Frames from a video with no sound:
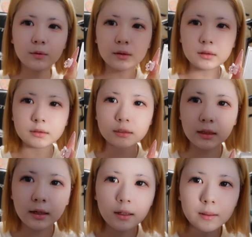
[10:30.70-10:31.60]
こんな感じ
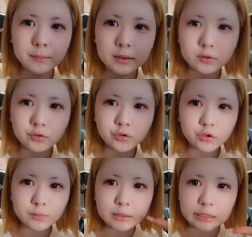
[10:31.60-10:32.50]
でメイク
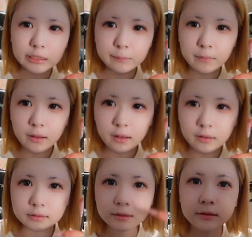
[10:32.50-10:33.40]
進めていき
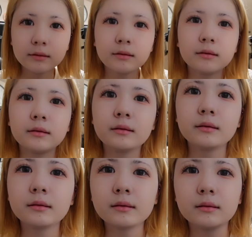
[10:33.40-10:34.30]
ますはい
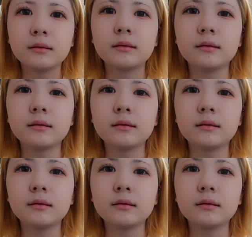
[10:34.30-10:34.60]
メ